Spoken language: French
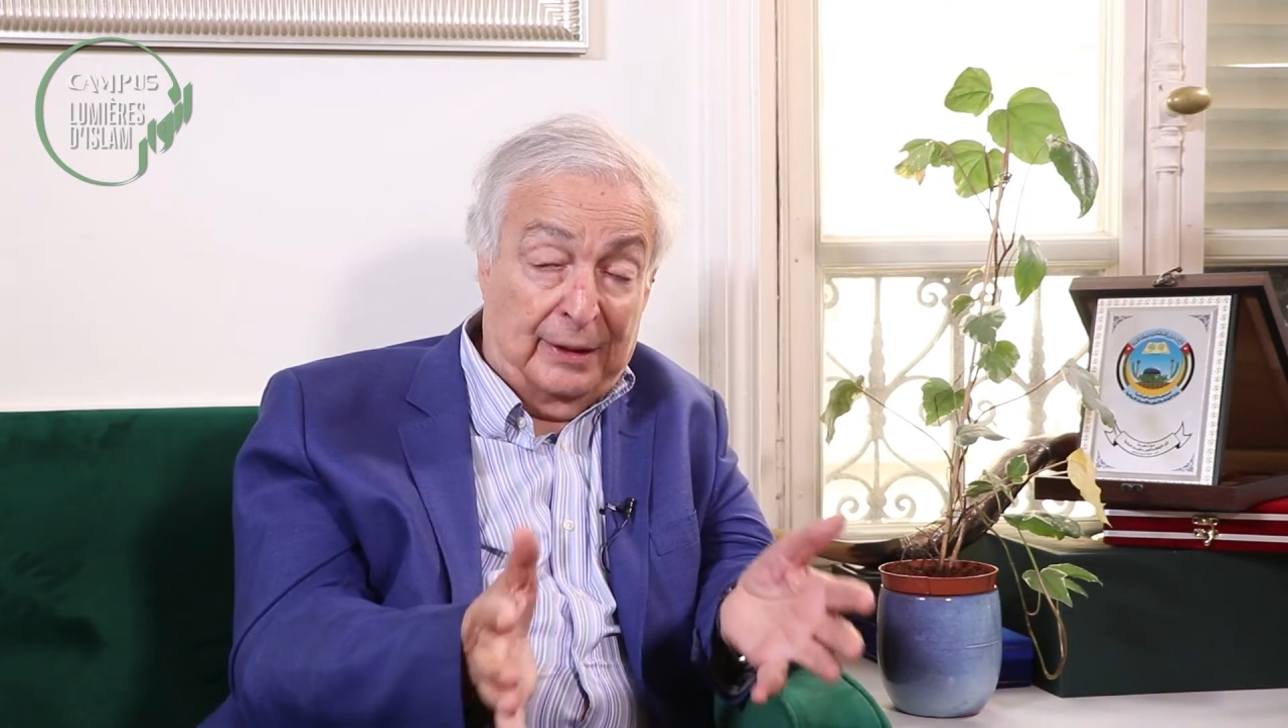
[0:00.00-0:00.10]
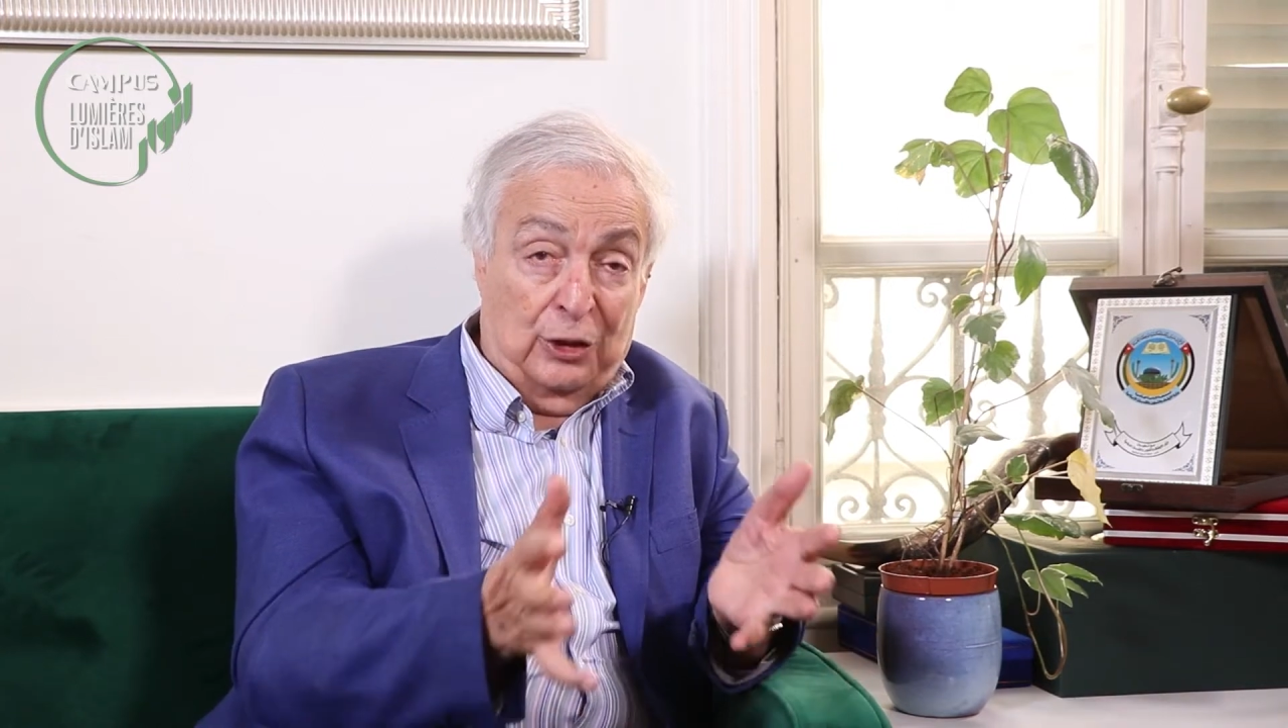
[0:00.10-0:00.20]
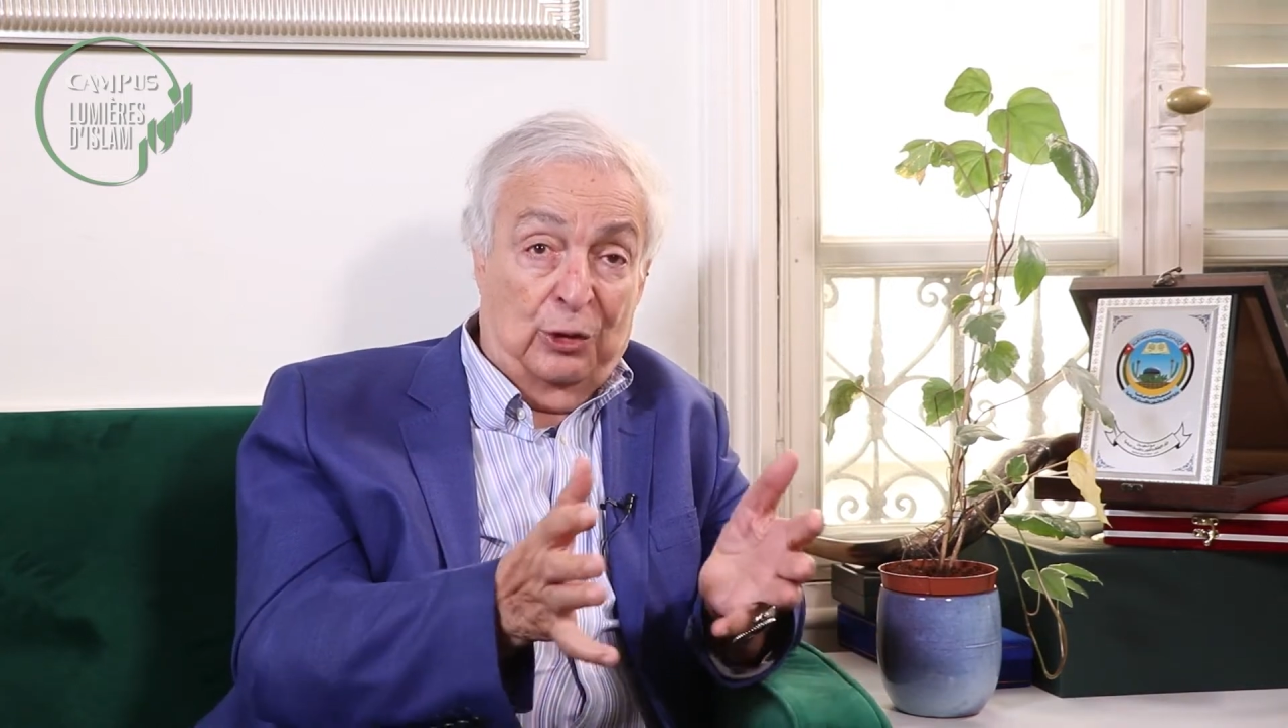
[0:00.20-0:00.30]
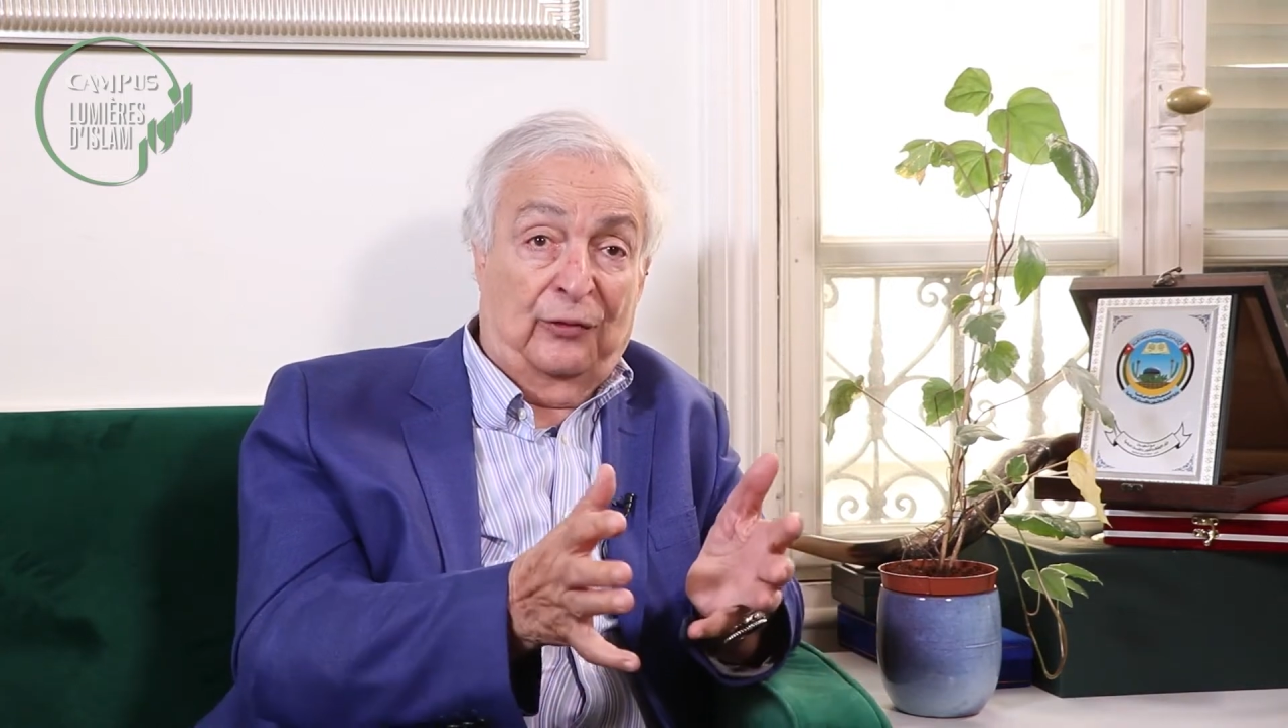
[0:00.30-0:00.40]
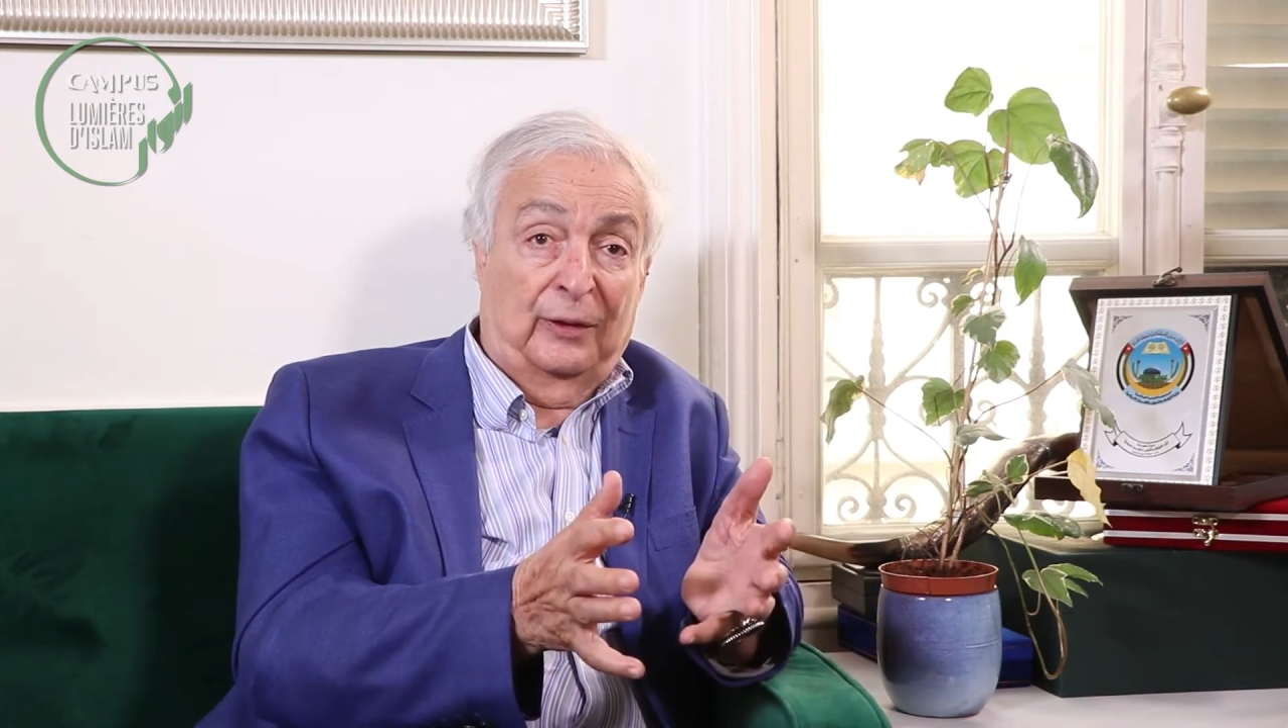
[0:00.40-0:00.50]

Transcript: des juifs